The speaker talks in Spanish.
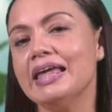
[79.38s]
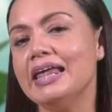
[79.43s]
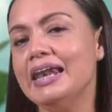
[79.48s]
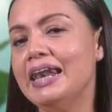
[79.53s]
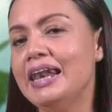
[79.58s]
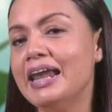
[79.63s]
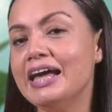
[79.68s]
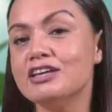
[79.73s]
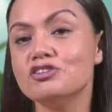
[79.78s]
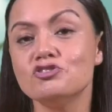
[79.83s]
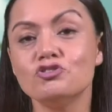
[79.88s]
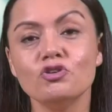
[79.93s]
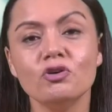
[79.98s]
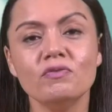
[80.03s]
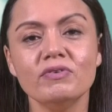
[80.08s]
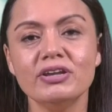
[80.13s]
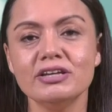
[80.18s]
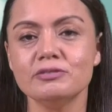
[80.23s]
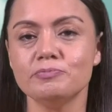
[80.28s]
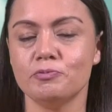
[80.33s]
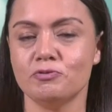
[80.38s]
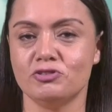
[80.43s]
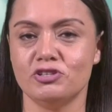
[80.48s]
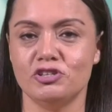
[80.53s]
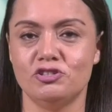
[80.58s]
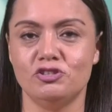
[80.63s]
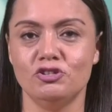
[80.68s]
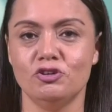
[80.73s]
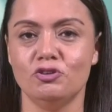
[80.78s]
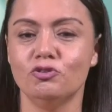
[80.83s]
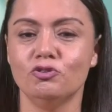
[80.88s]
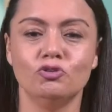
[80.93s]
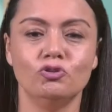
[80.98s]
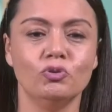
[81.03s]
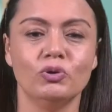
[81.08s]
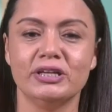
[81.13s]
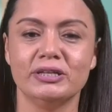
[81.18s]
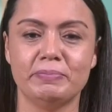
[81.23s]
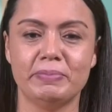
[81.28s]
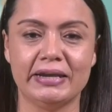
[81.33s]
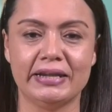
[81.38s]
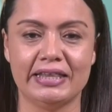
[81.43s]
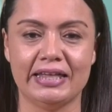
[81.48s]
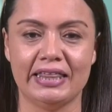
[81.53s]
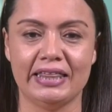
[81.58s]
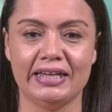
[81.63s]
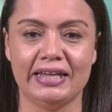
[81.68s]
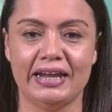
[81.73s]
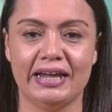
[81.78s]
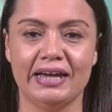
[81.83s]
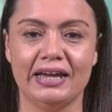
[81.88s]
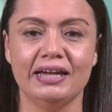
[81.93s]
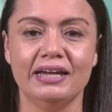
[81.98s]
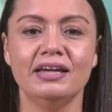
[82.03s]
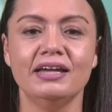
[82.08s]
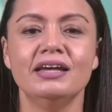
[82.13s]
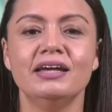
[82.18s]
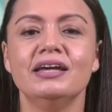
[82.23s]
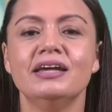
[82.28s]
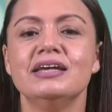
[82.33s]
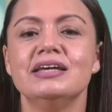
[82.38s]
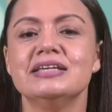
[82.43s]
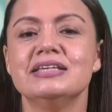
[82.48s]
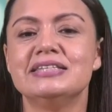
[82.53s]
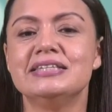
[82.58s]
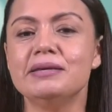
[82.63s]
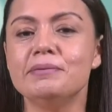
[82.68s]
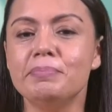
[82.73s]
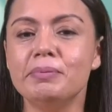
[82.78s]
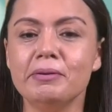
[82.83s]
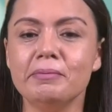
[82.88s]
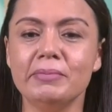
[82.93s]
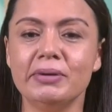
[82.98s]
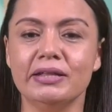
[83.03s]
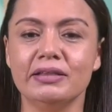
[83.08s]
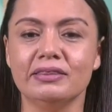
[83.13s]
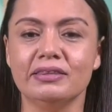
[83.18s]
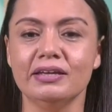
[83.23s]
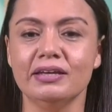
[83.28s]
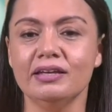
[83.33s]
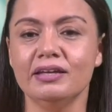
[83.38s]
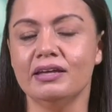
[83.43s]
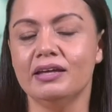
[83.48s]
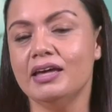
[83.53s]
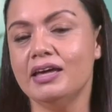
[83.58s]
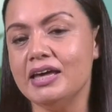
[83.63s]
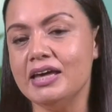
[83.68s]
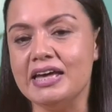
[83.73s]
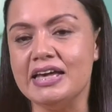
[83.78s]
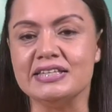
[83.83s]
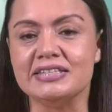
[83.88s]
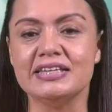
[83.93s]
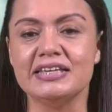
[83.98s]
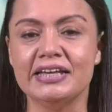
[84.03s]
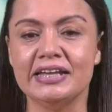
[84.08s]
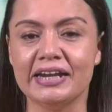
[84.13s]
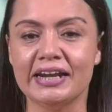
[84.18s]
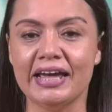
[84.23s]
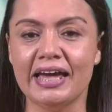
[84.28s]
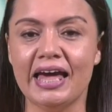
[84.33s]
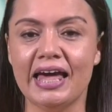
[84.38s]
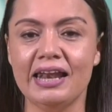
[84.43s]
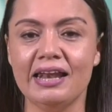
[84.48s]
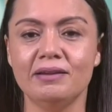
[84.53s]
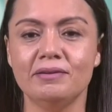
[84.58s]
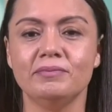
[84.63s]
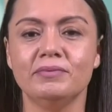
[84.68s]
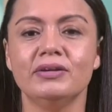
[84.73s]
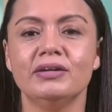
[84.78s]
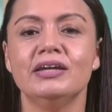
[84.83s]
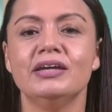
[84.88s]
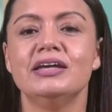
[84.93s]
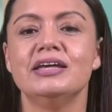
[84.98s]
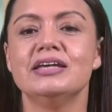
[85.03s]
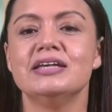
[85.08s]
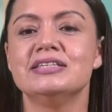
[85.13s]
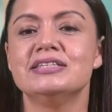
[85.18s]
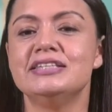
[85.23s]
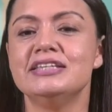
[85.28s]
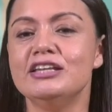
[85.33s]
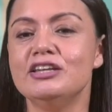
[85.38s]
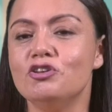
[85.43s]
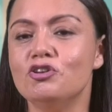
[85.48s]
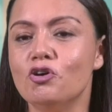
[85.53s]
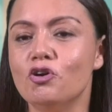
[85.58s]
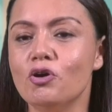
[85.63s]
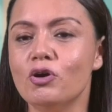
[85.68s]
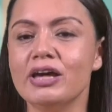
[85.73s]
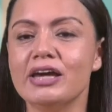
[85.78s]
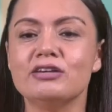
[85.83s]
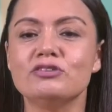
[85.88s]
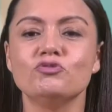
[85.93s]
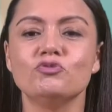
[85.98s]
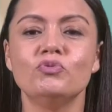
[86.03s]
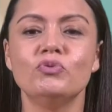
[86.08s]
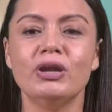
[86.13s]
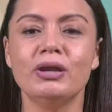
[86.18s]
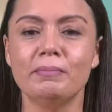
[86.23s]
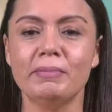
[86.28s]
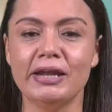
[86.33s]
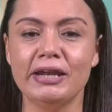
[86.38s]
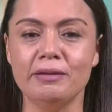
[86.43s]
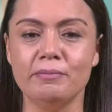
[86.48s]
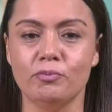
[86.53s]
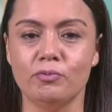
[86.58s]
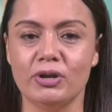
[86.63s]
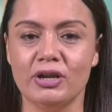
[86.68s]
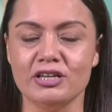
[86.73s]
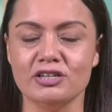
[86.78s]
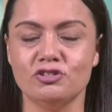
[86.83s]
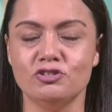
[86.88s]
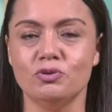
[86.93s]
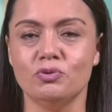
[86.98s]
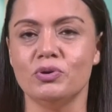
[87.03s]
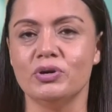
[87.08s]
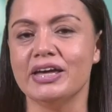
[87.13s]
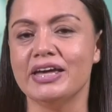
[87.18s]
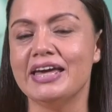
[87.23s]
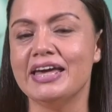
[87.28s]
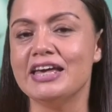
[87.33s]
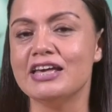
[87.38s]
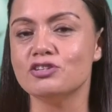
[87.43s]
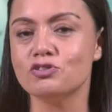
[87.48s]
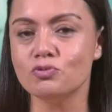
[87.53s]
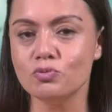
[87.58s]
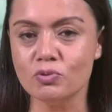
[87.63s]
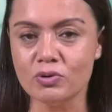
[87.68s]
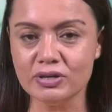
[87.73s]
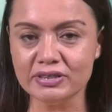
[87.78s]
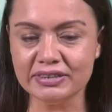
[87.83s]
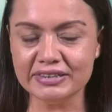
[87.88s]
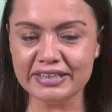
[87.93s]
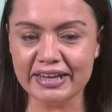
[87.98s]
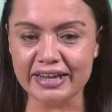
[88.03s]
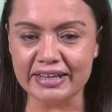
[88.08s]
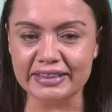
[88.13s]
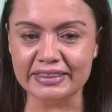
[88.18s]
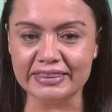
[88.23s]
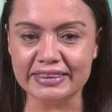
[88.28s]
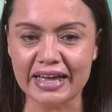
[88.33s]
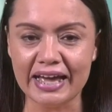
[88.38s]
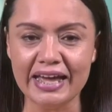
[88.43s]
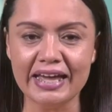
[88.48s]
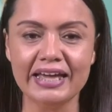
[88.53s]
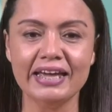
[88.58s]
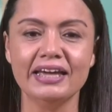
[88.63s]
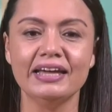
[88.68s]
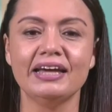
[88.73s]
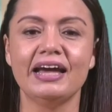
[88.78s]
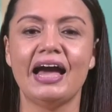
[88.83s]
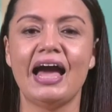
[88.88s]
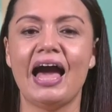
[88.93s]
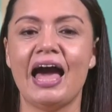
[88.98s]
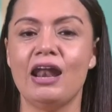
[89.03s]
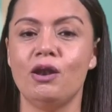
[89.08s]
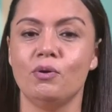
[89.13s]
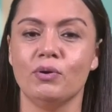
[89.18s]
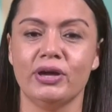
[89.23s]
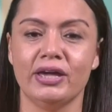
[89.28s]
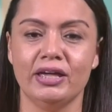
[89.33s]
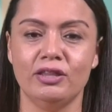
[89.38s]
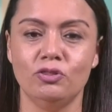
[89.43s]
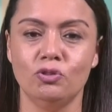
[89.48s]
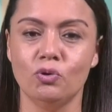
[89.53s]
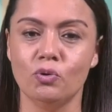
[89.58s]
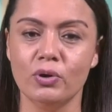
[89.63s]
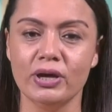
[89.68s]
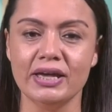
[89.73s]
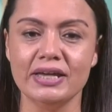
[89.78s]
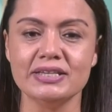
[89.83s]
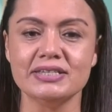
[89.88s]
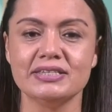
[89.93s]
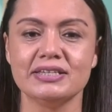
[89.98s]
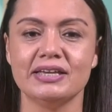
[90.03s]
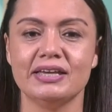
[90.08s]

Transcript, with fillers: La sobreexposición no es verdadera, simplemente es irreal, Si no es una manipulación, es un chantaje a lo que no es